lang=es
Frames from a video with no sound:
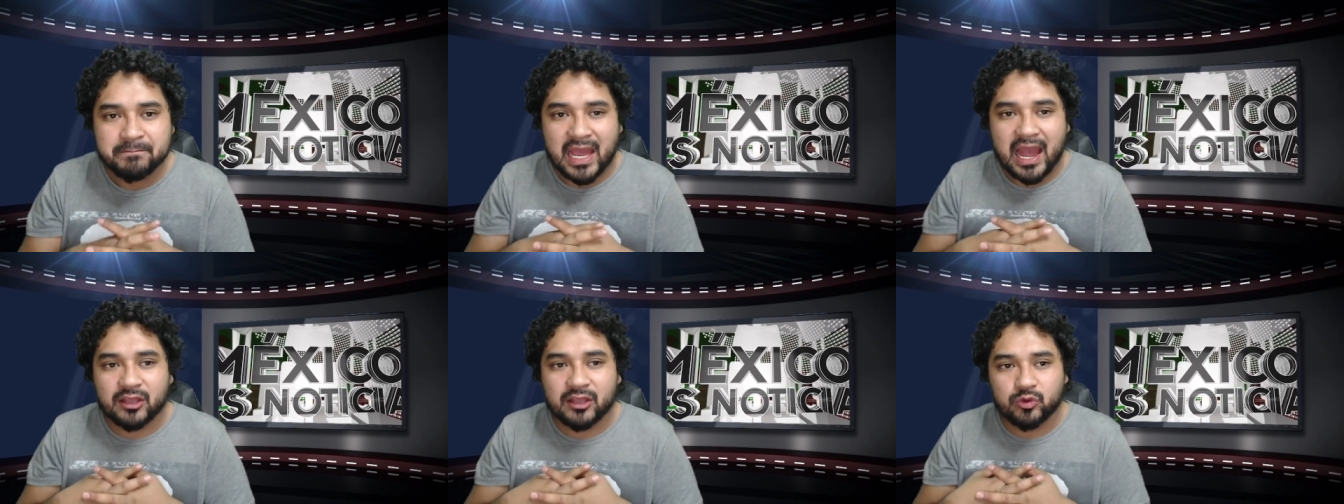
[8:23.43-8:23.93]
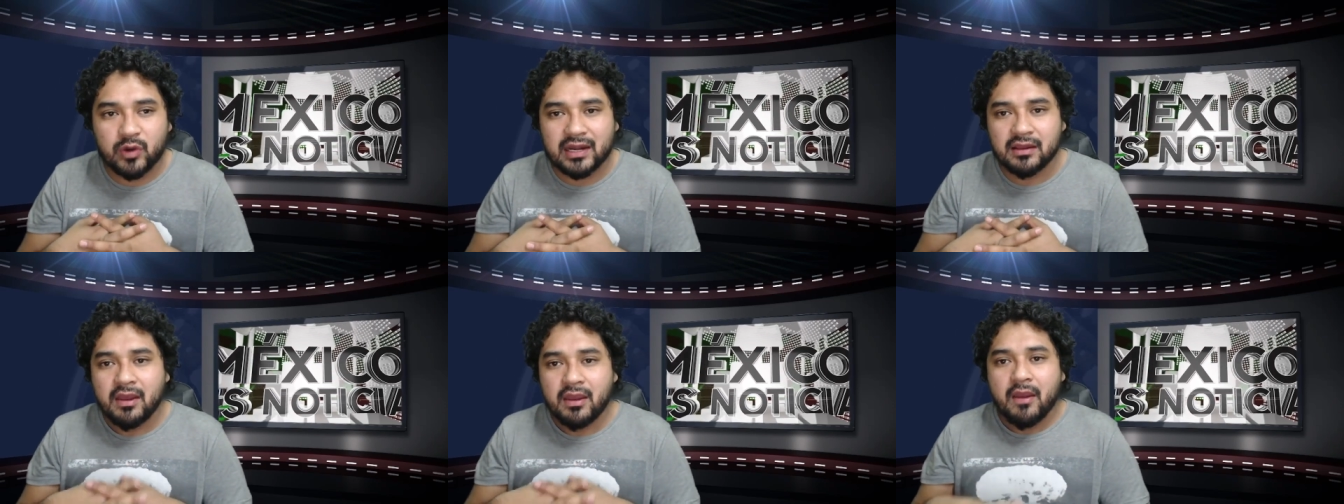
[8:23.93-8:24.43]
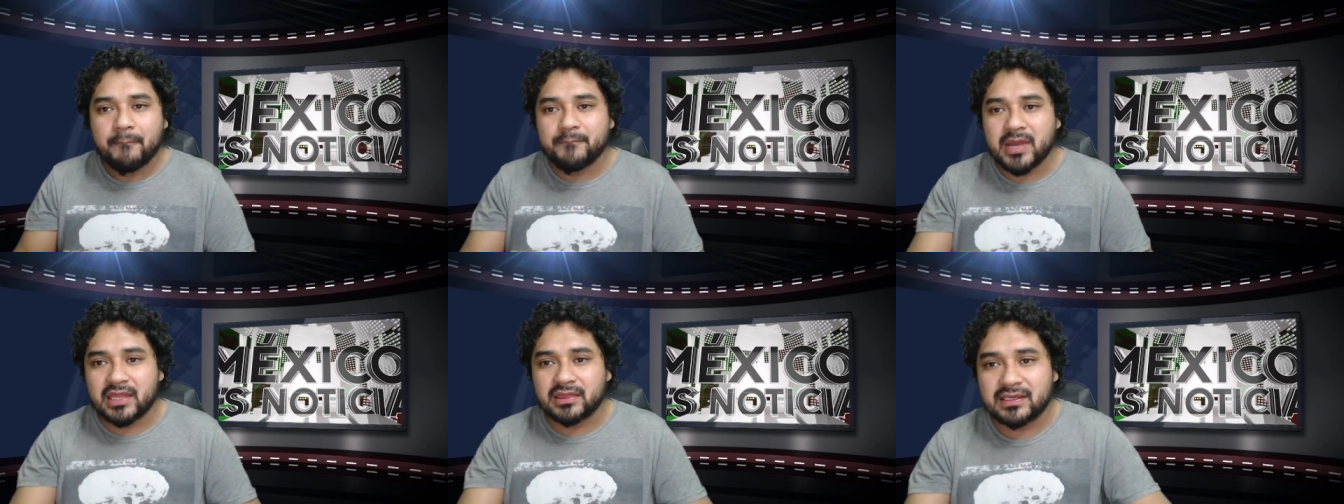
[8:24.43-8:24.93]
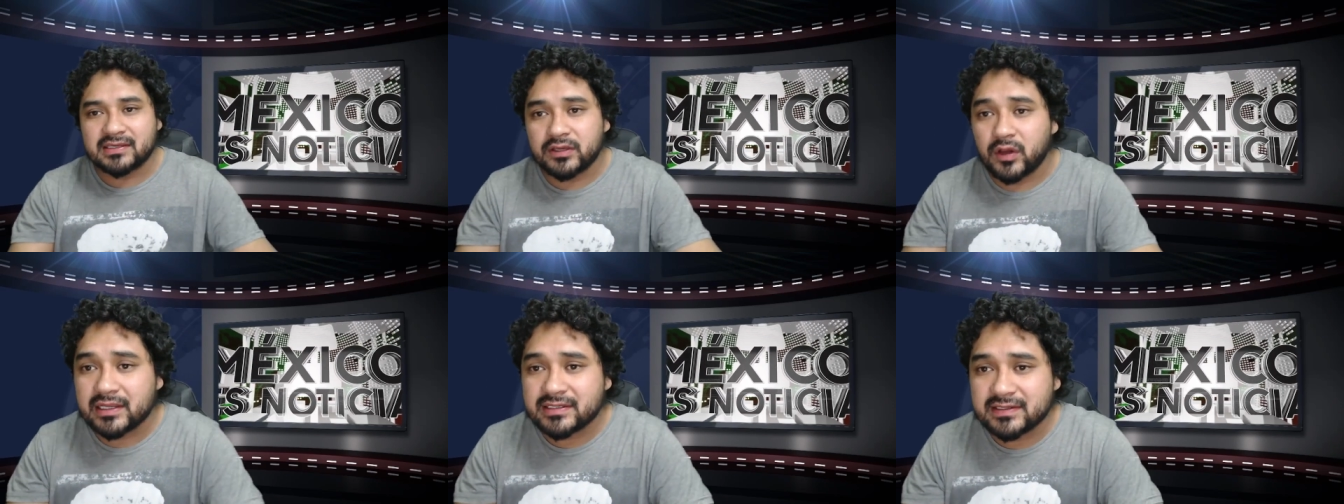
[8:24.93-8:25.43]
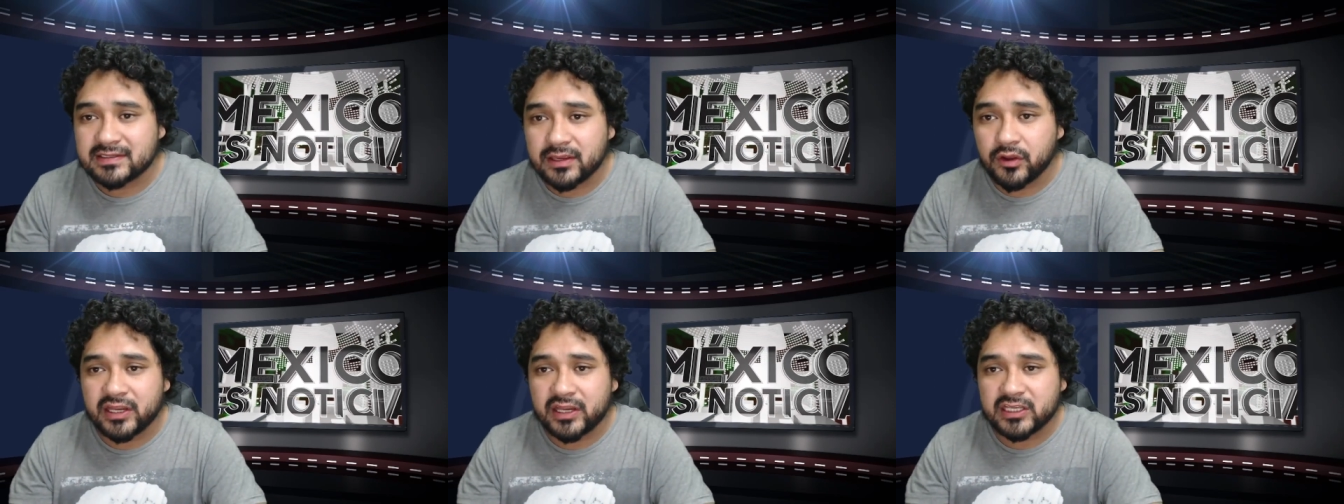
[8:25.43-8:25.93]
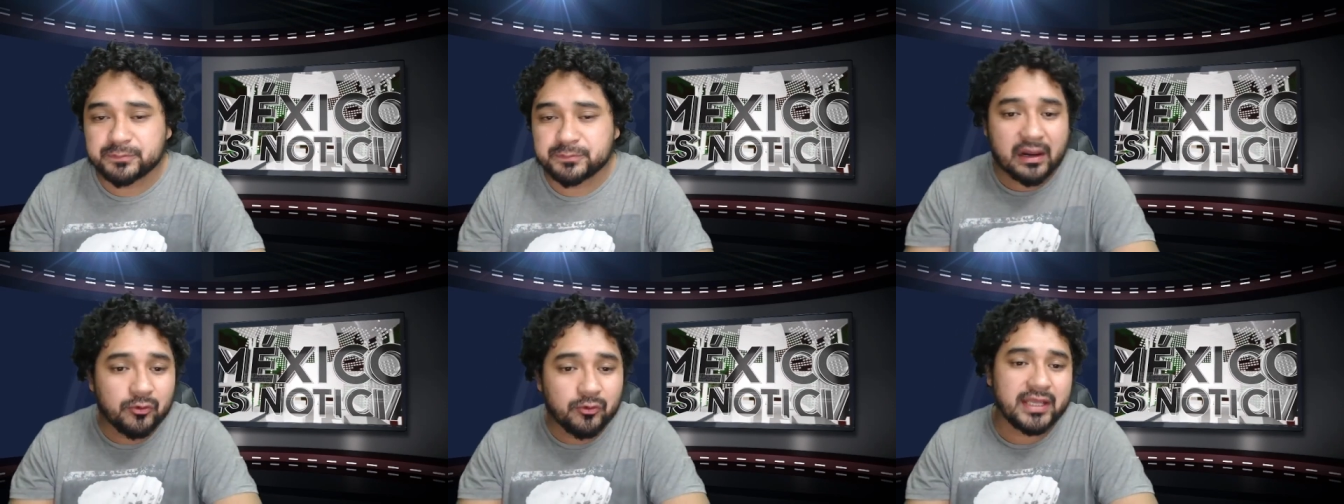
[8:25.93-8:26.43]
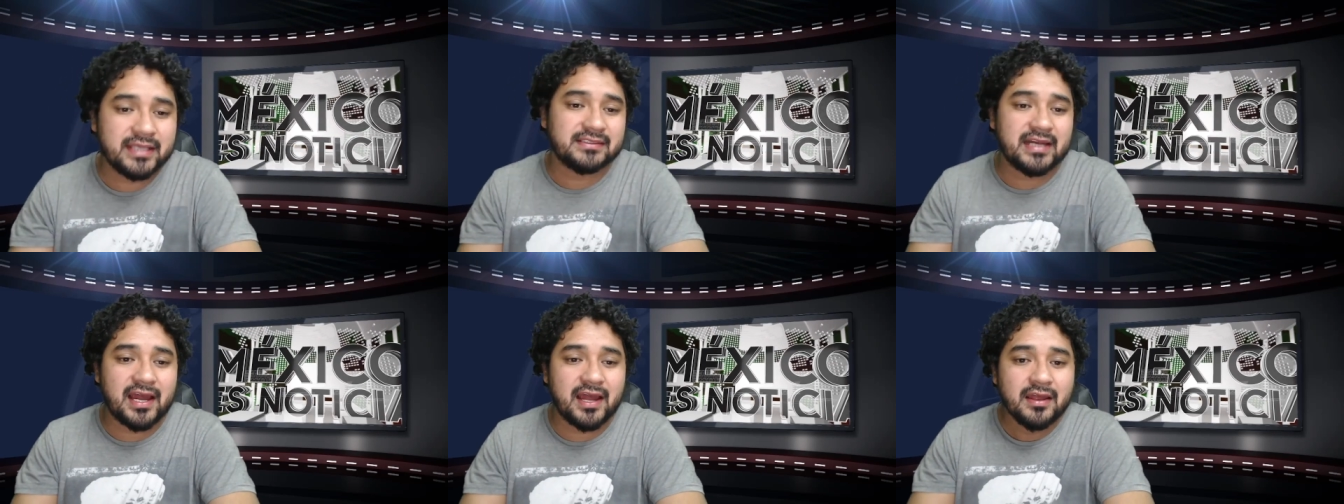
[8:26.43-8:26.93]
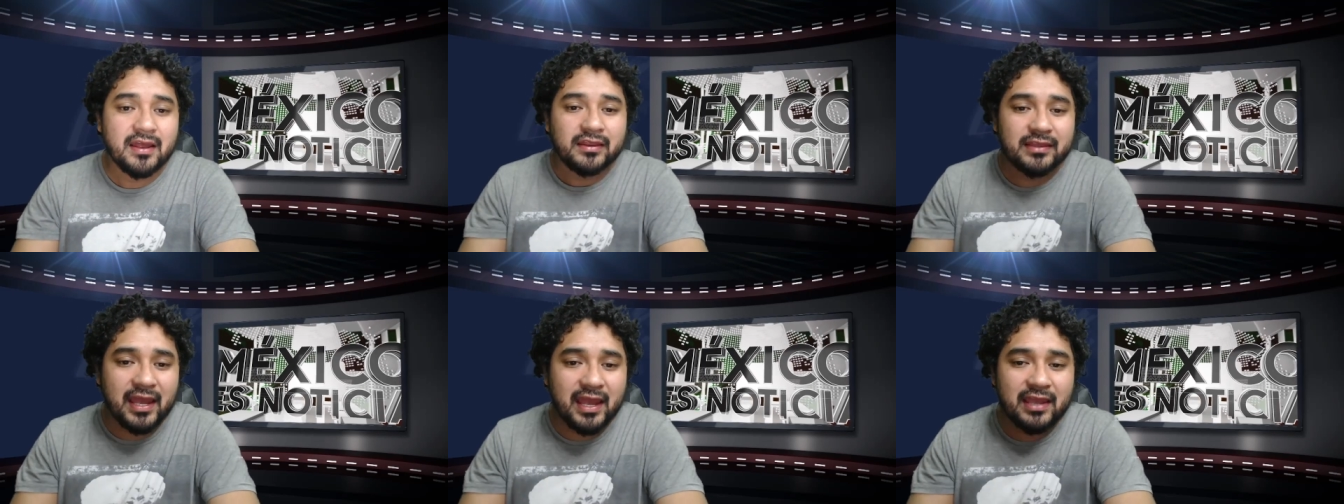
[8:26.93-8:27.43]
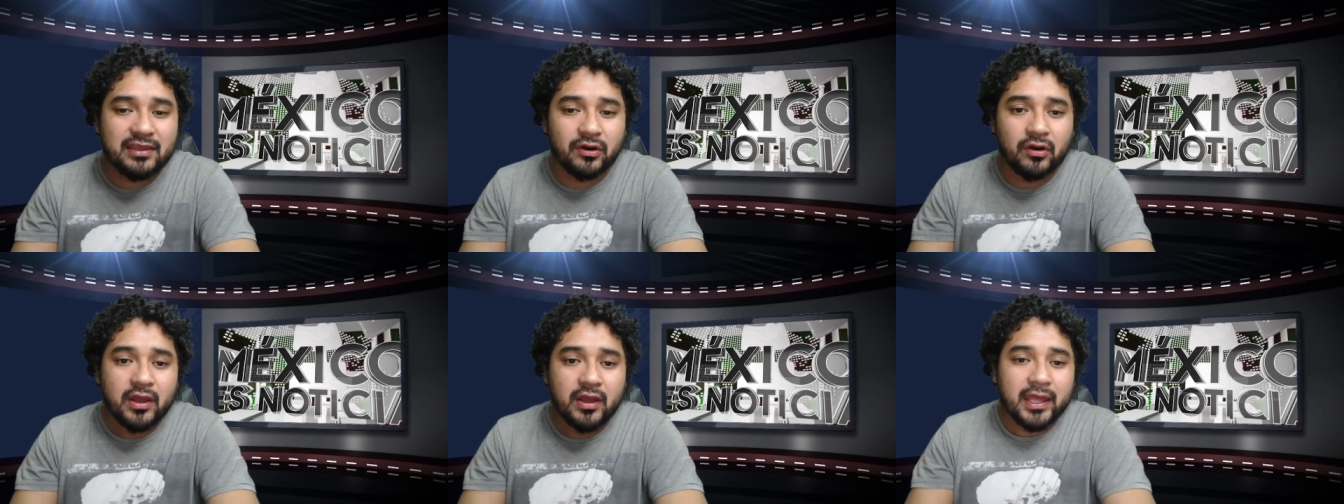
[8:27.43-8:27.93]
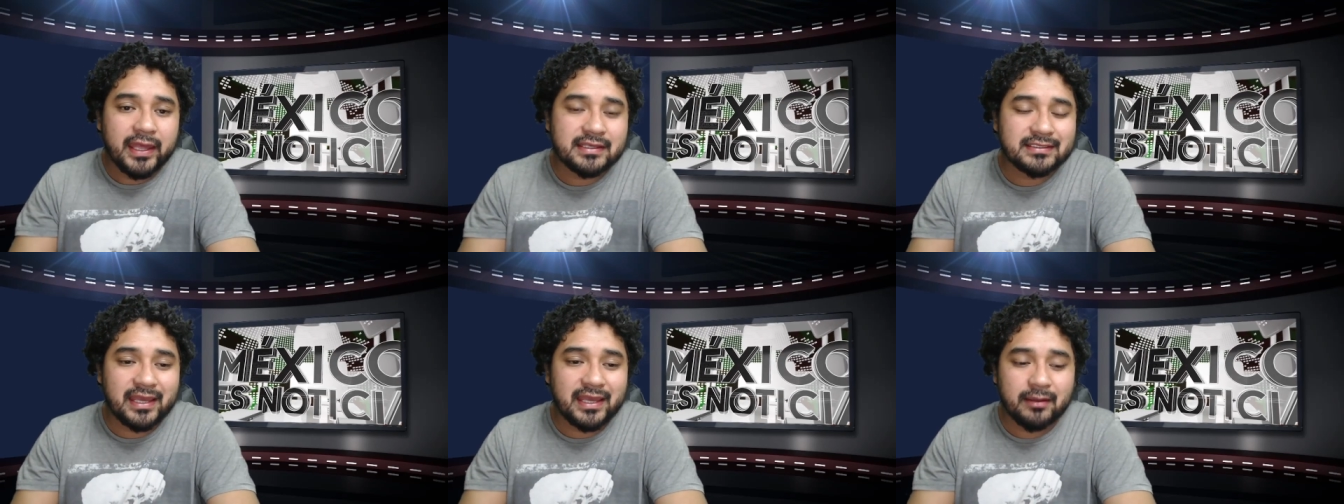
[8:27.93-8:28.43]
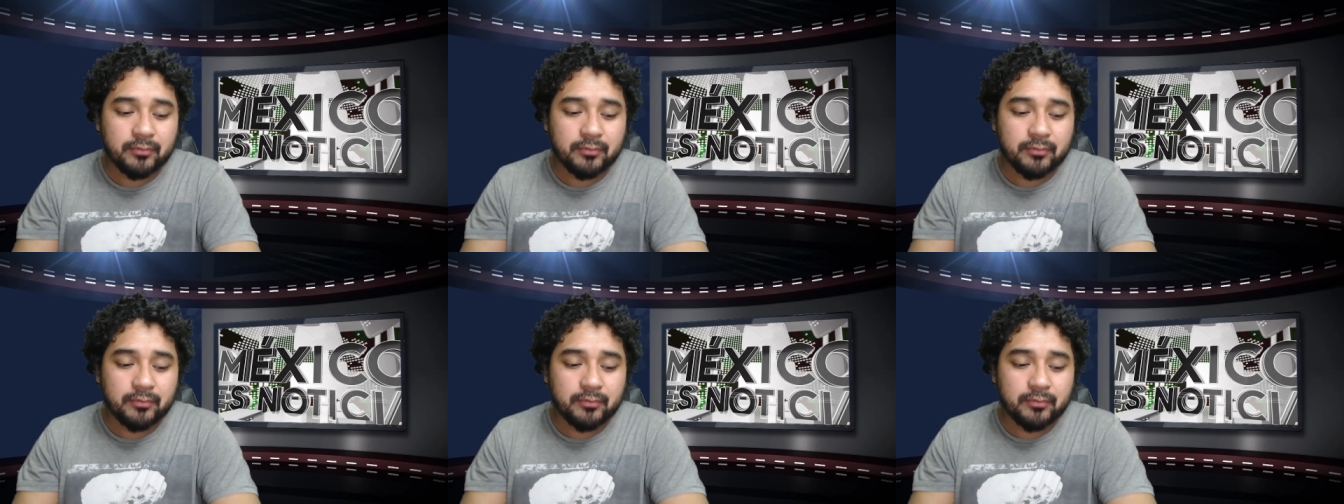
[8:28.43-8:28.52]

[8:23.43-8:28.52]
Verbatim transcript: actualmente. Señoras y señores, para muestra de ello es que,